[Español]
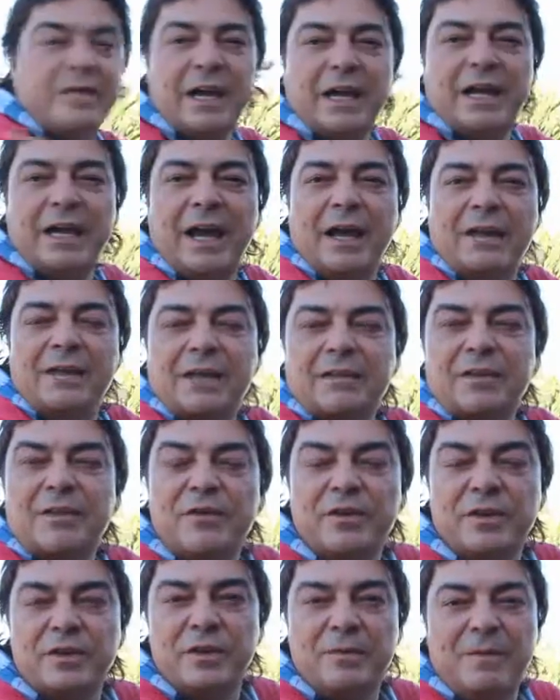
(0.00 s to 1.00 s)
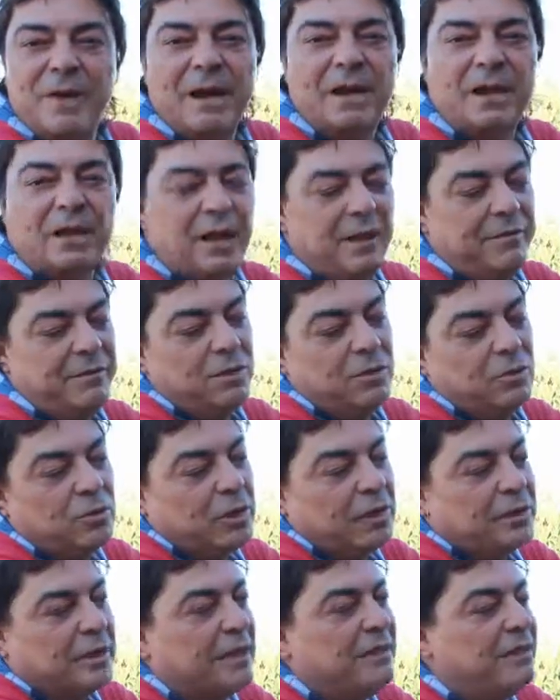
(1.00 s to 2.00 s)
ya que haya este festival, que ha habido
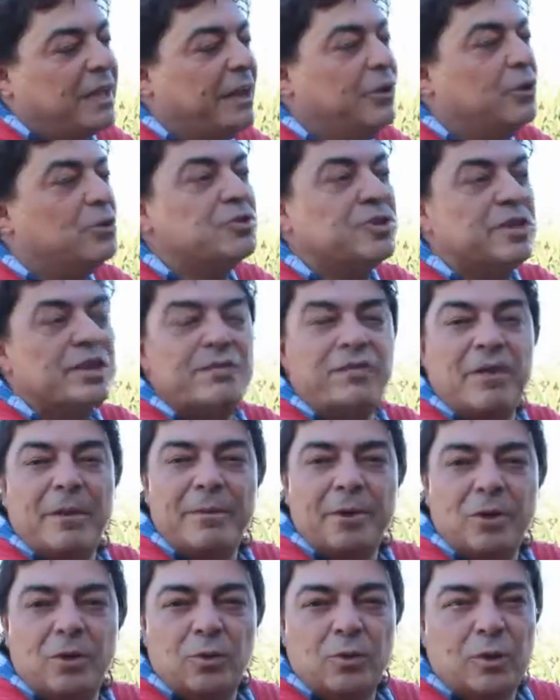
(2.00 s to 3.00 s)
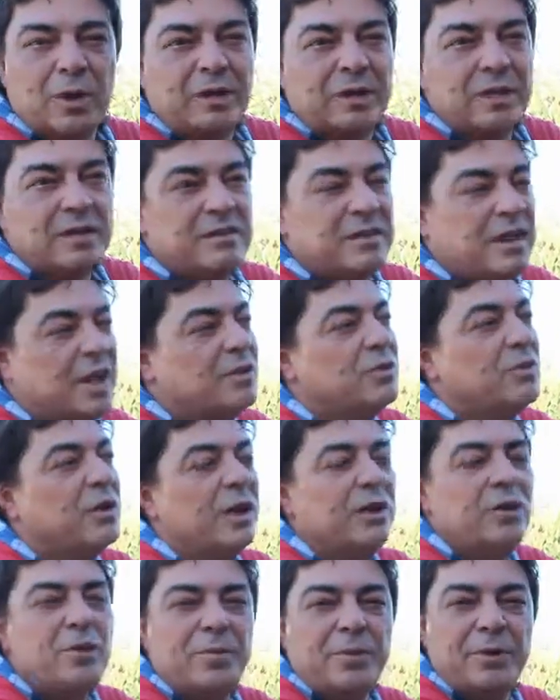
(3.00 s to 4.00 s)
tantas noches de flamenco durante este año
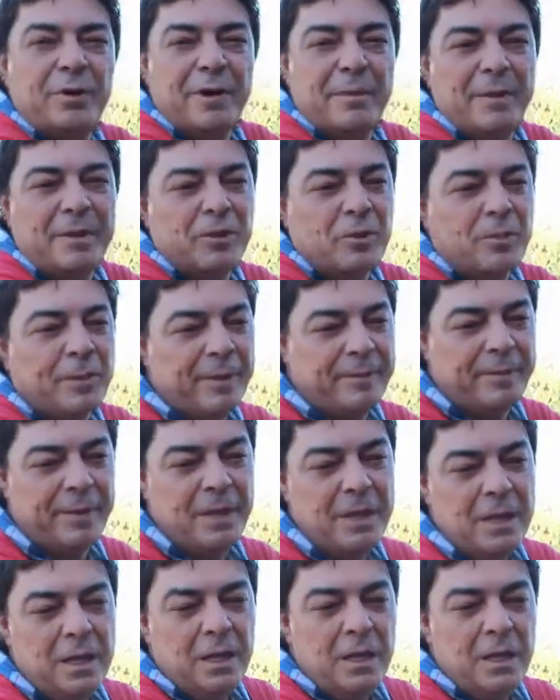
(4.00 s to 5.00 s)
que ha ido programando Pepe,